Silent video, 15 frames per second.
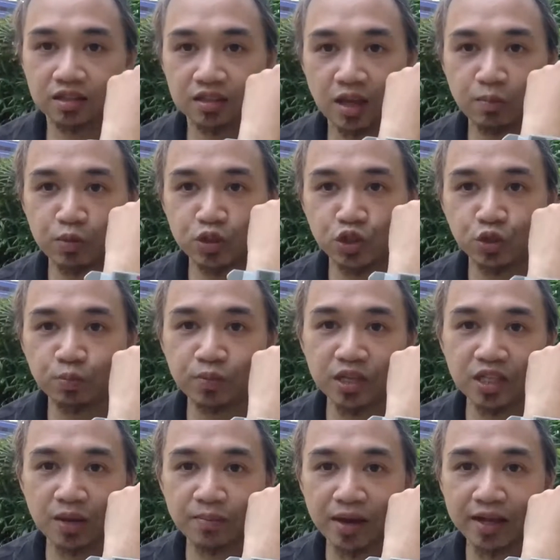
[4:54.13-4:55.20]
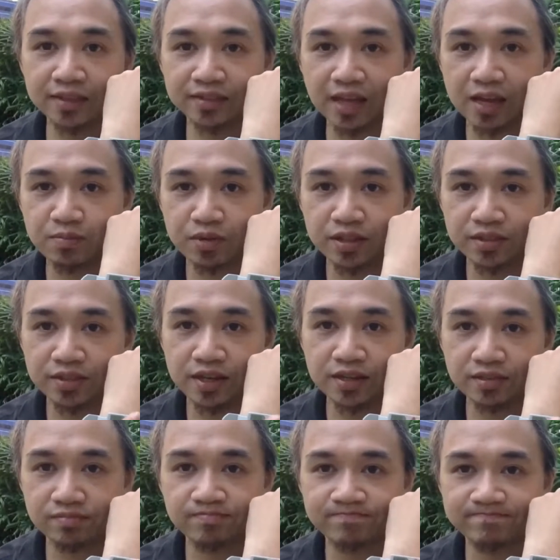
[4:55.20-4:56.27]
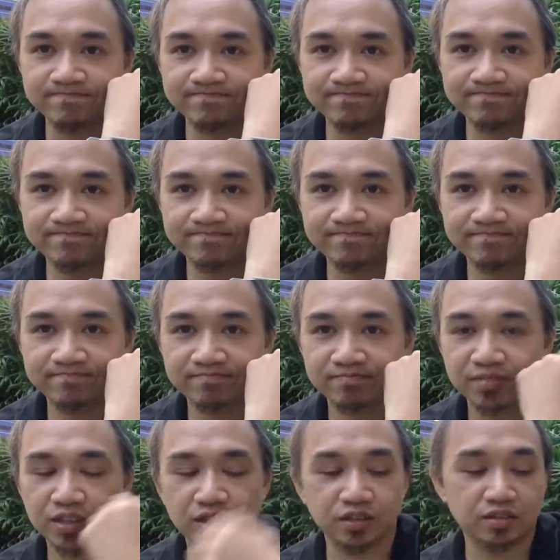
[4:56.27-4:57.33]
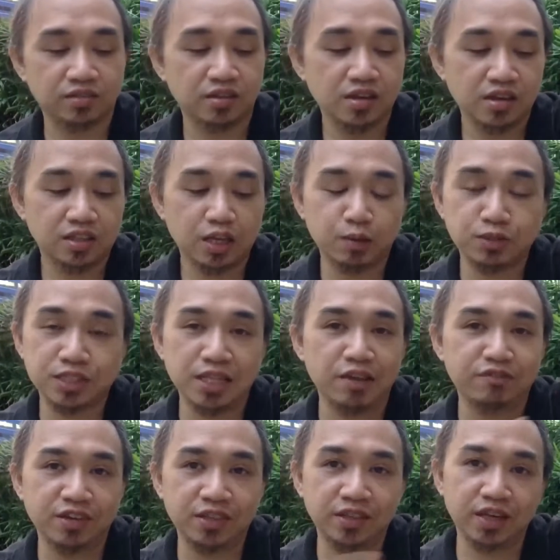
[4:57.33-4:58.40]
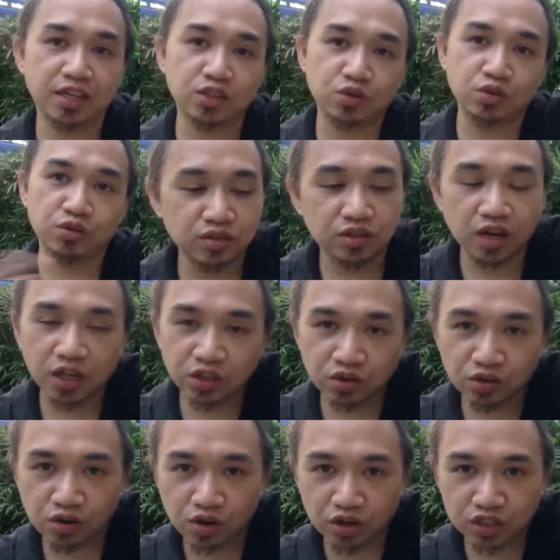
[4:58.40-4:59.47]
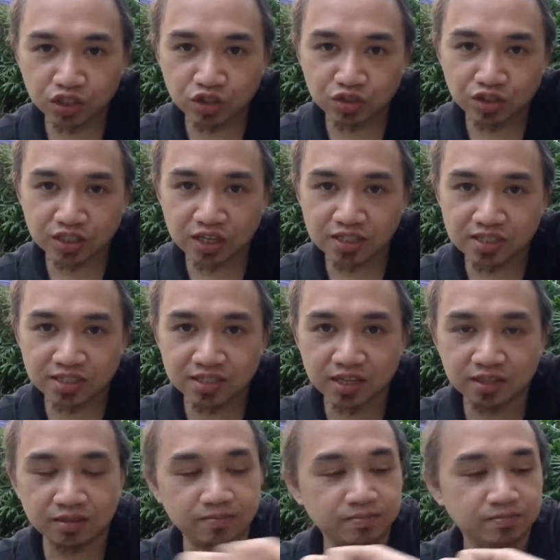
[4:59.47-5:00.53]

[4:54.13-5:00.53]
Tapos, yung B naman, time and date. Yan. Tapos, left and right kung anong oras nyo siya iset.